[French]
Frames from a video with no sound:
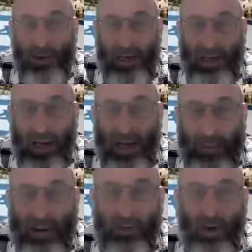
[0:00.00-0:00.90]
la,
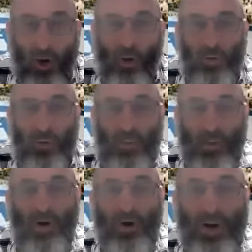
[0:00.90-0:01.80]
même.
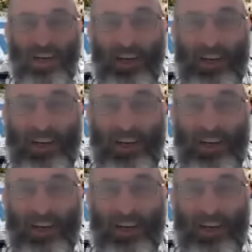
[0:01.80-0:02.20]
Autrement, euh,